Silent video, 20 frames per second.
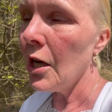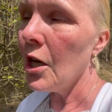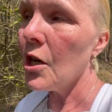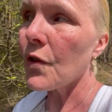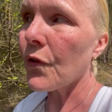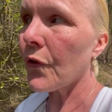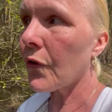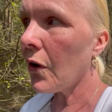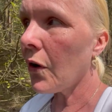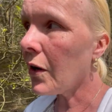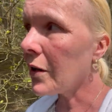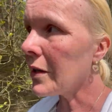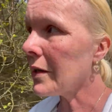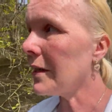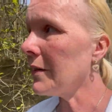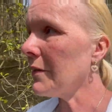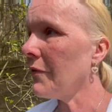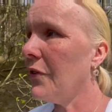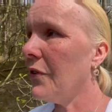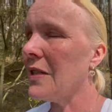
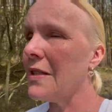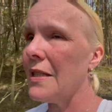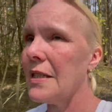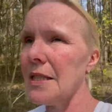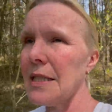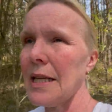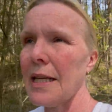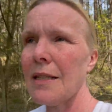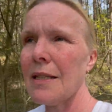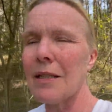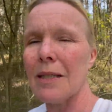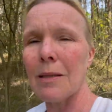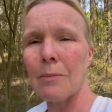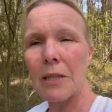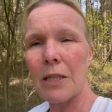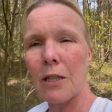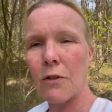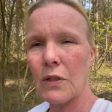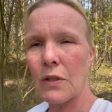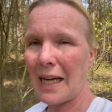Sorge versetzt hat,
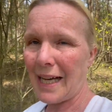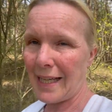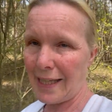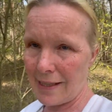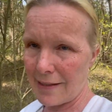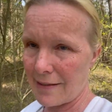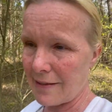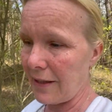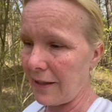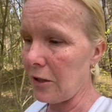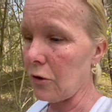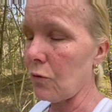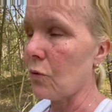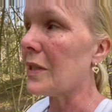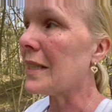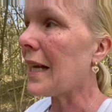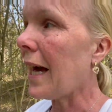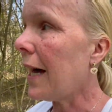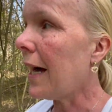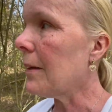nämlich auf der anderen Seite.
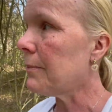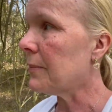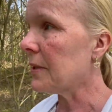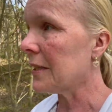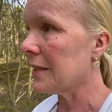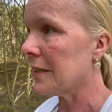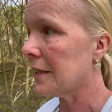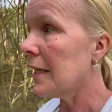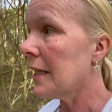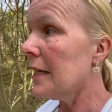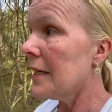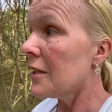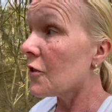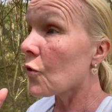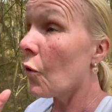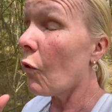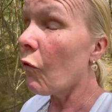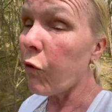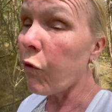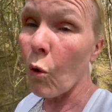Und da habe ich ihn
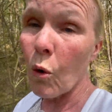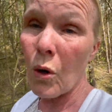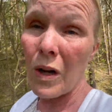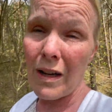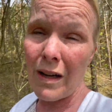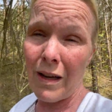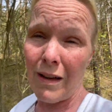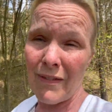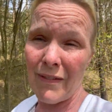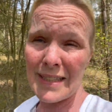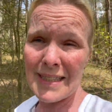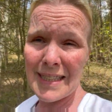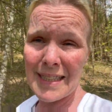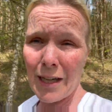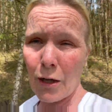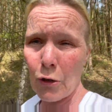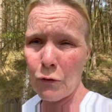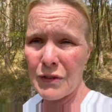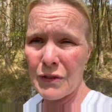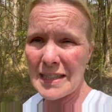sowohl, wenn ich
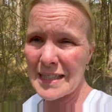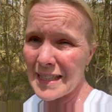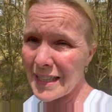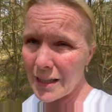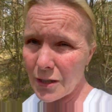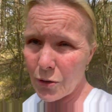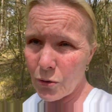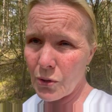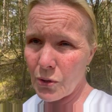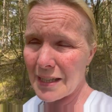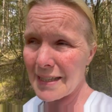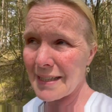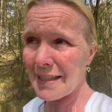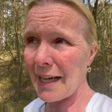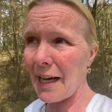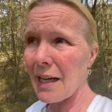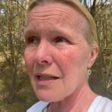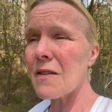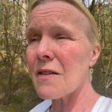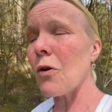drauf liege, gehört
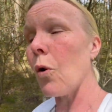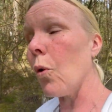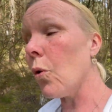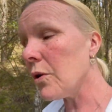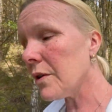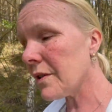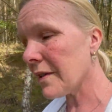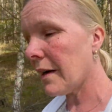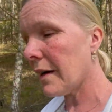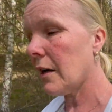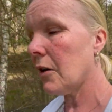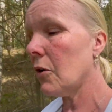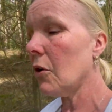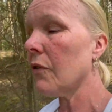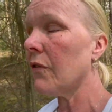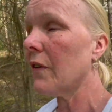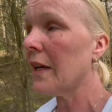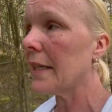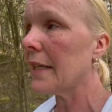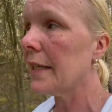nachts und
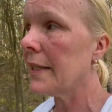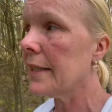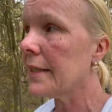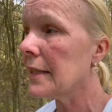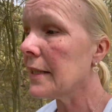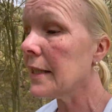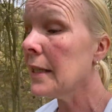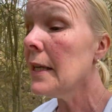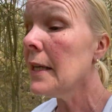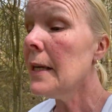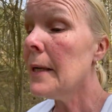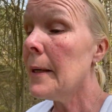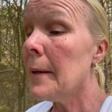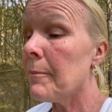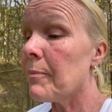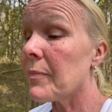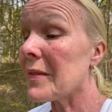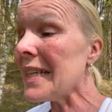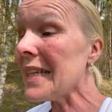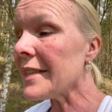auch, wenn ich
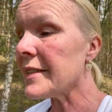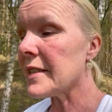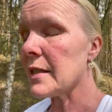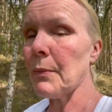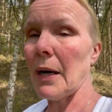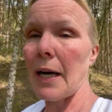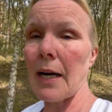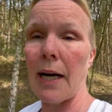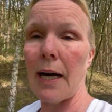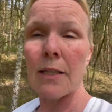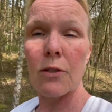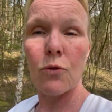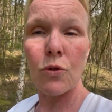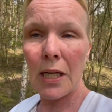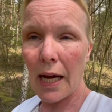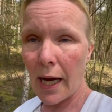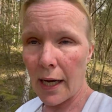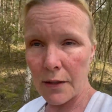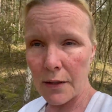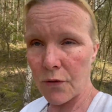nichts mache, also
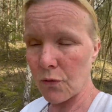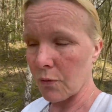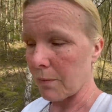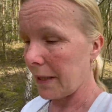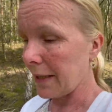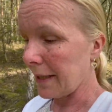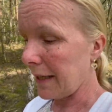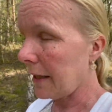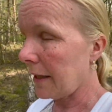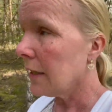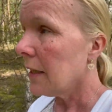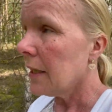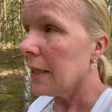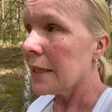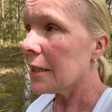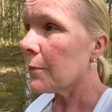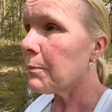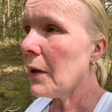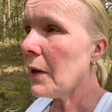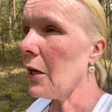tagsüber, ja.
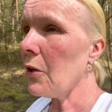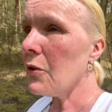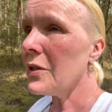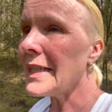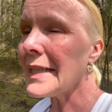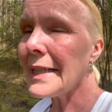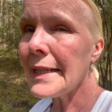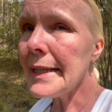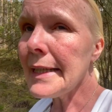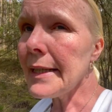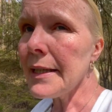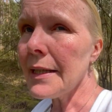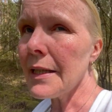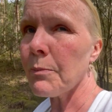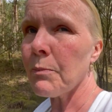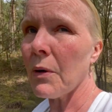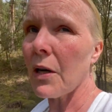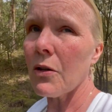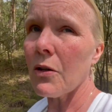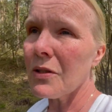Ich brauche nicht liegen, ich
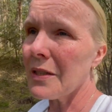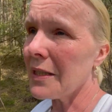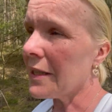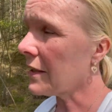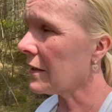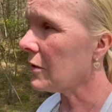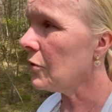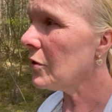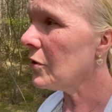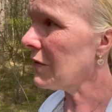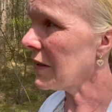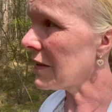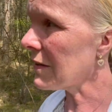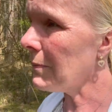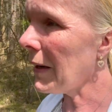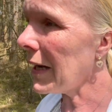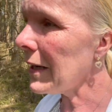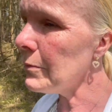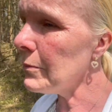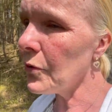brauche nicht irgendwas
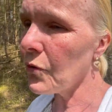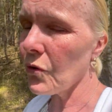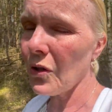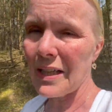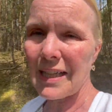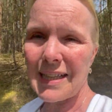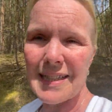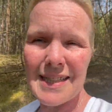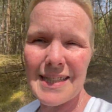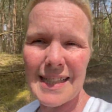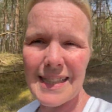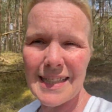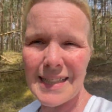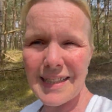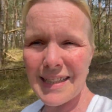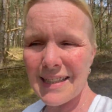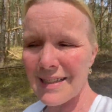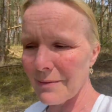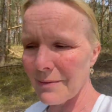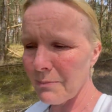machen Besonderes.
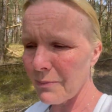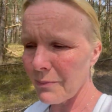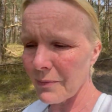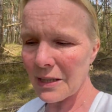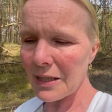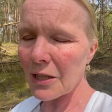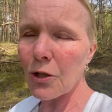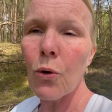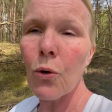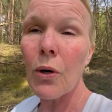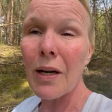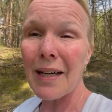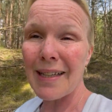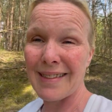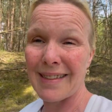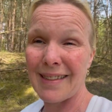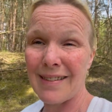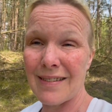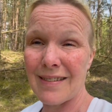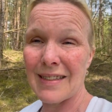Ich, äh, ich höre
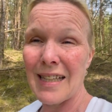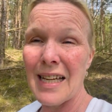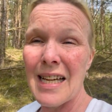diesen,